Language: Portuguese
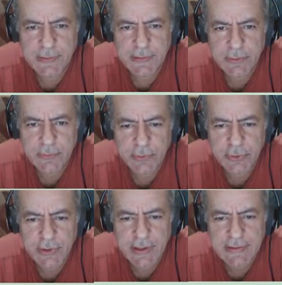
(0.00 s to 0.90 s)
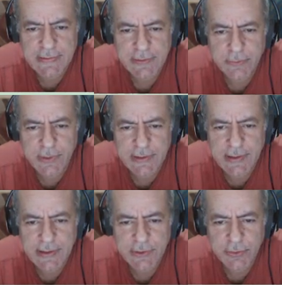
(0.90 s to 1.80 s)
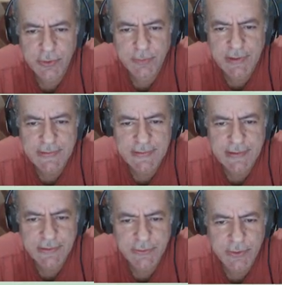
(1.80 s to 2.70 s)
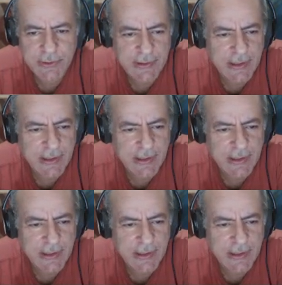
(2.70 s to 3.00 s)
Então eu vou jogar assim com a ideia de torre B6, torre